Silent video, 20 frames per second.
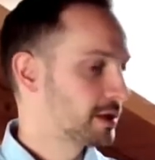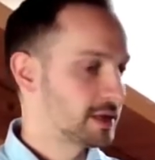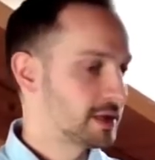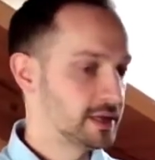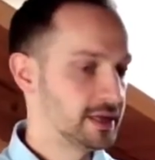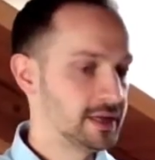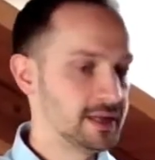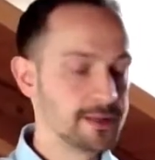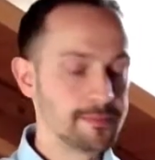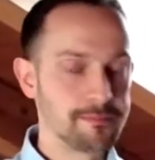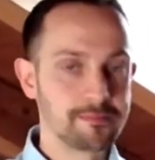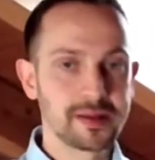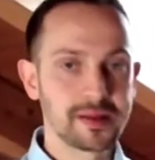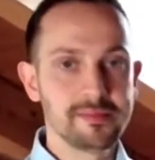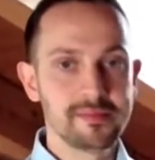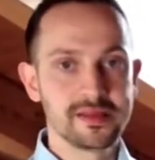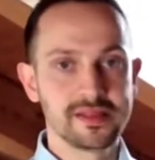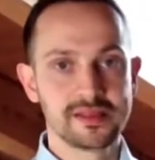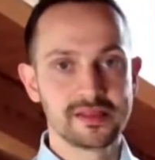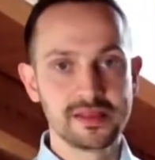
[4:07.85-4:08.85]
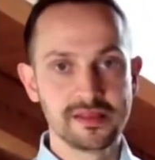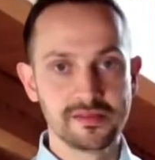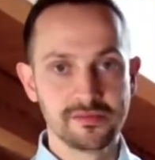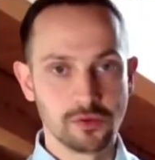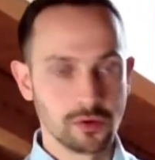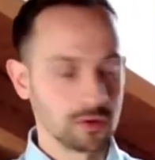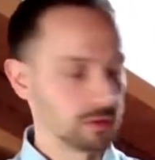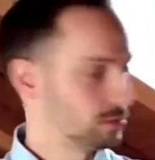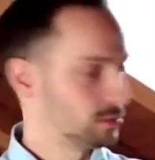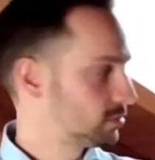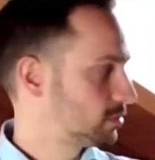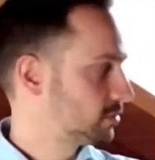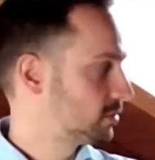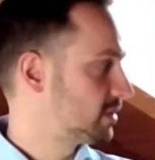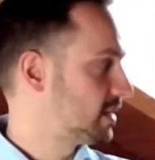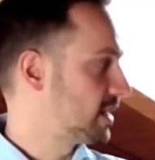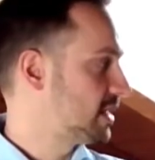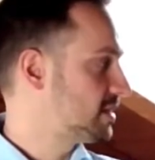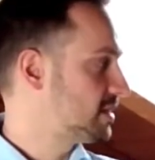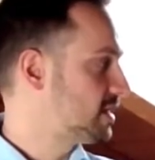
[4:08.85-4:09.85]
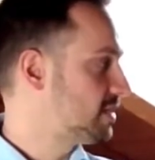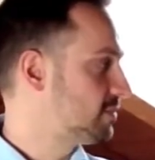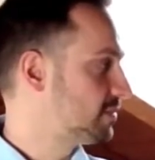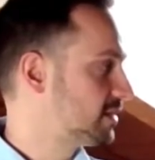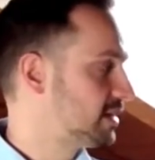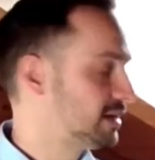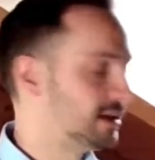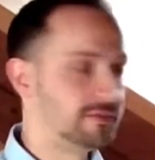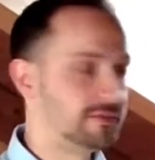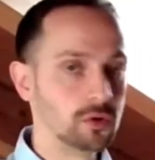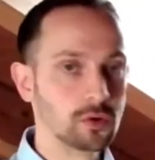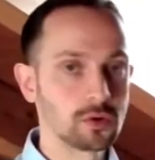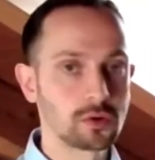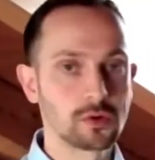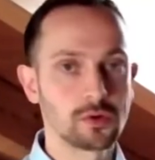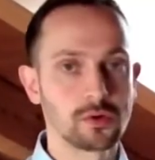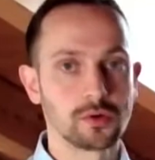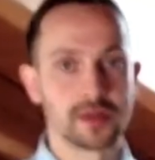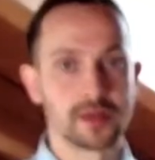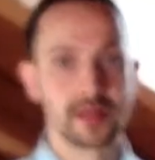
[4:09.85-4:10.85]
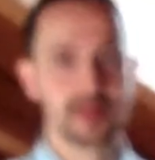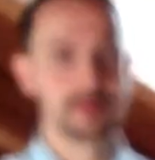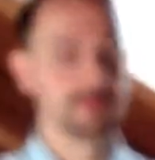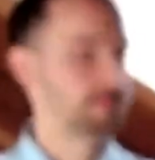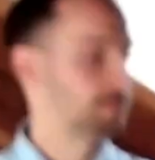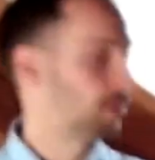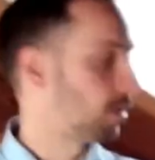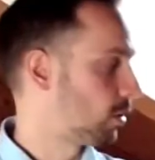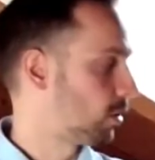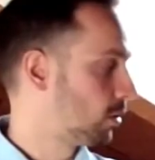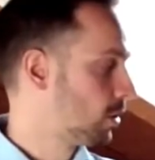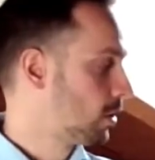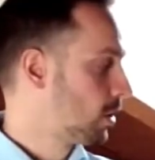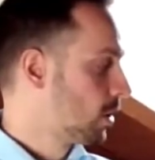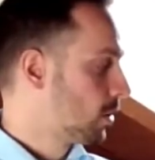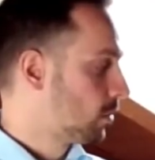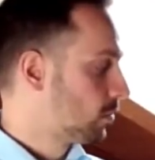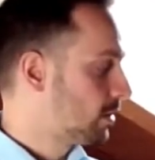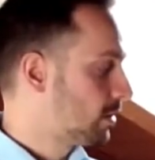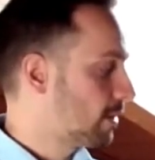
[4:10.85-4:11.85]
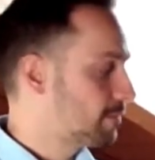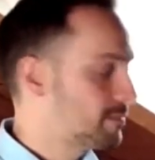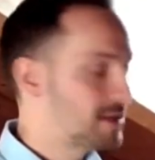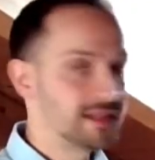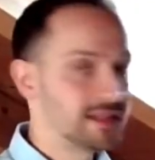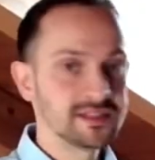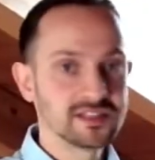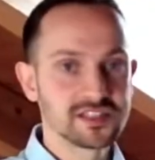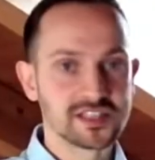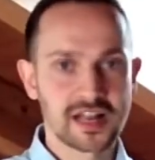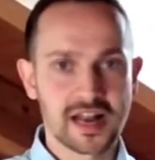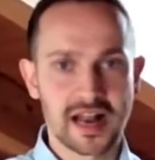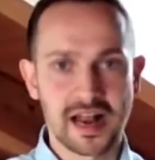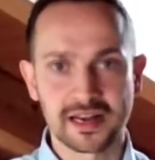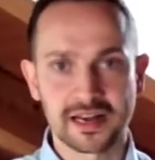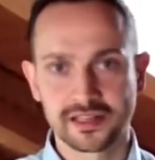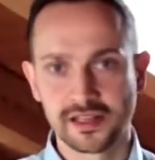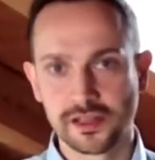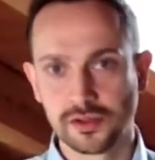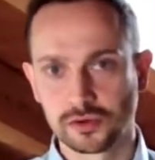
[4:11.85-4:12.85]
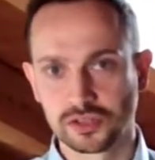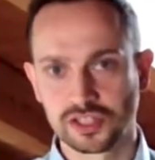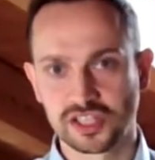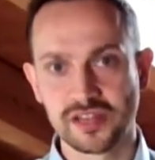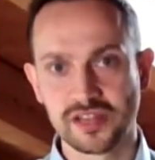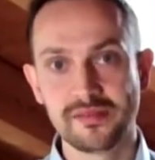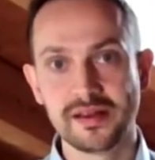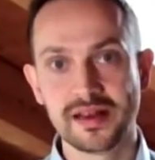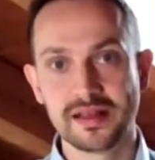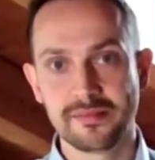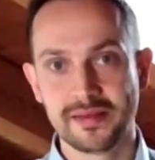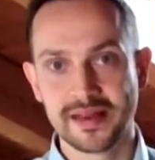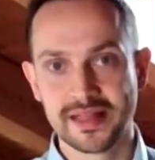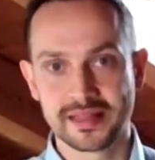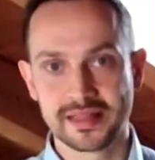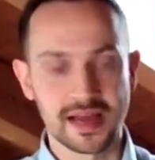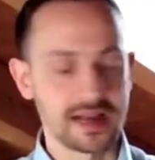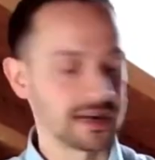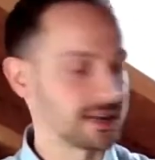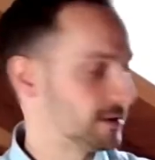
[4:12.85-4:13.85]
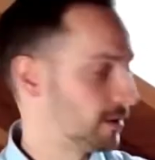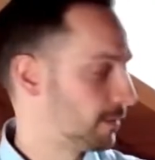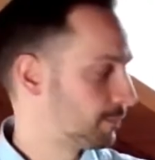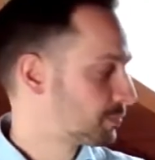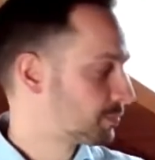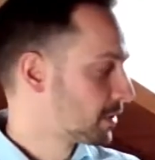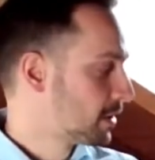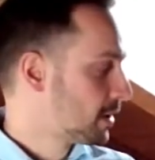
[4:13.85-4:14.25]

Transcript: il primitivo dei team di lavoro, è un po' un ambiente gerarchico simile ai militari, no?